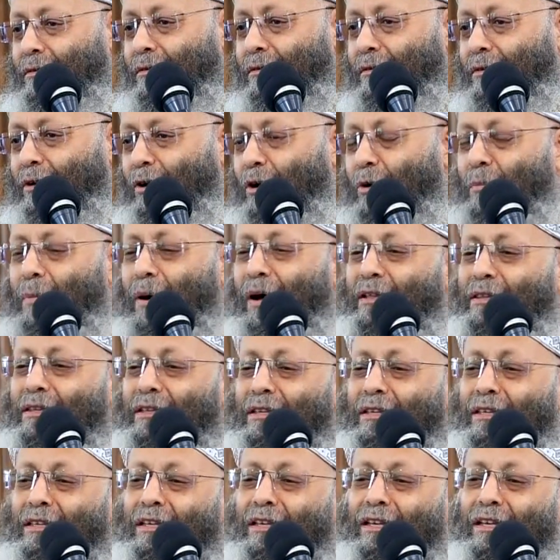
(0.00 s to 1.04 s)

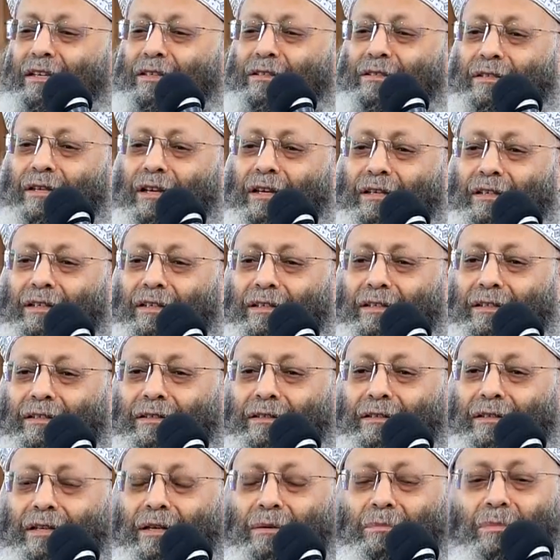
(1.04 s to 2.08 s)
وبعدين يجي السيد
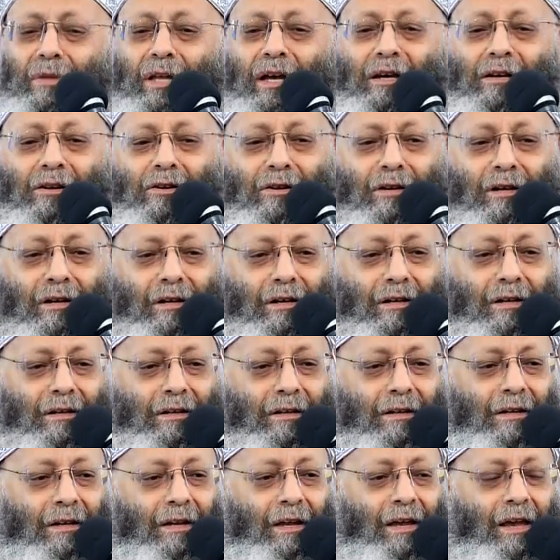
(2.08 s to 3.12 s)
يمدح الراجل
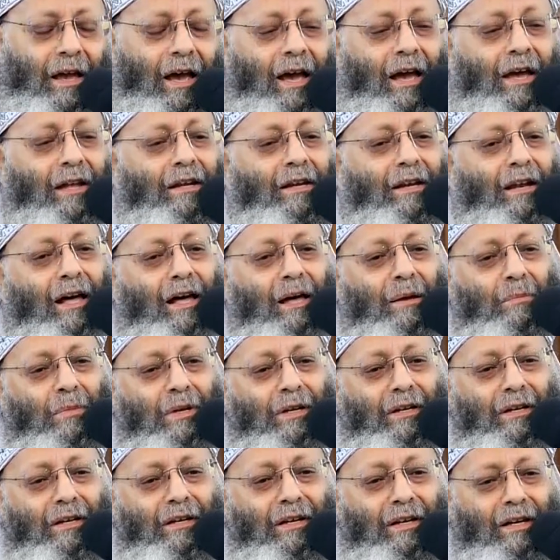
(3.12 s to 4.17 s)
هل العمل
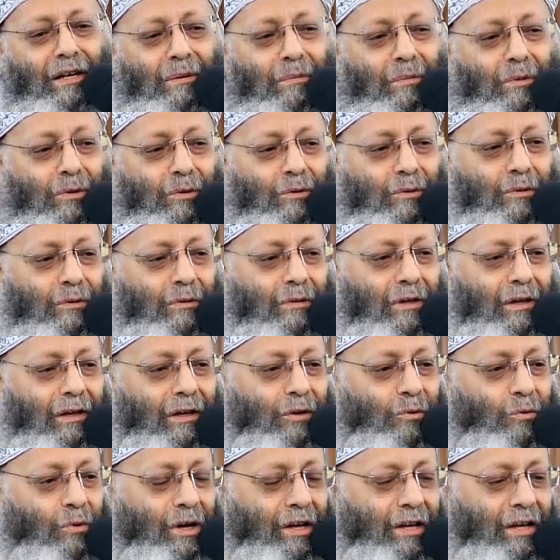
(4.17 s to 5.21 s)
اللي عمله
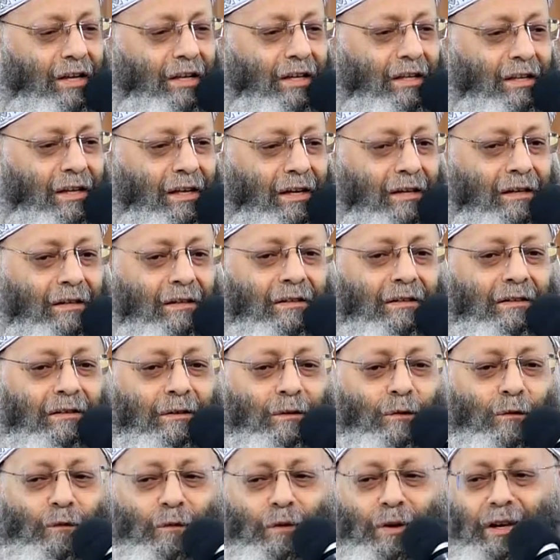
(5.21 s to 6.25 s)
الوكيل ده
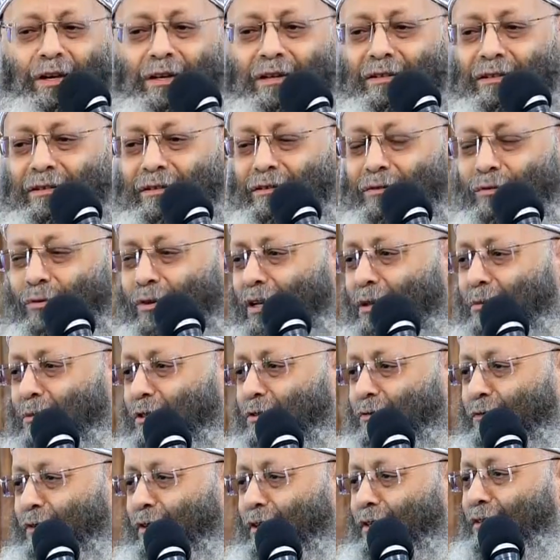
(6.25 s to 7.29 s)
فير ولا مش
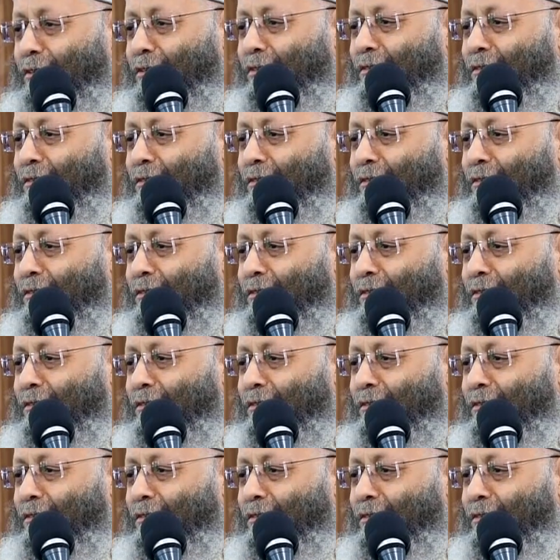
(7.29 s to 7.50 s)
فير